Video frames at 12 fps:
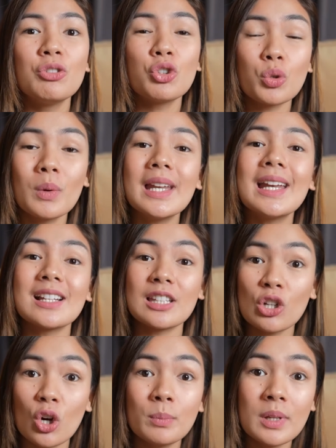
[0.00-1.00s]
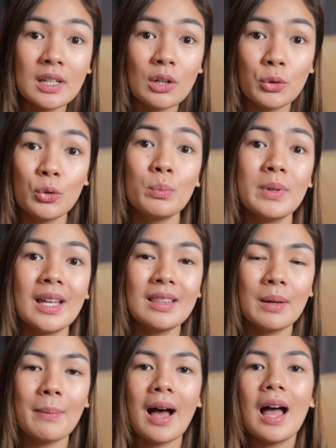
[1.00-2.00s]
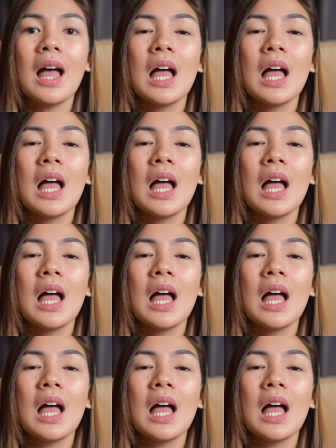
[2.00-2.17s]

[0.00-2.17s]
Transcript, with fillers: Usually, nasa loob na ng room yan, di ba?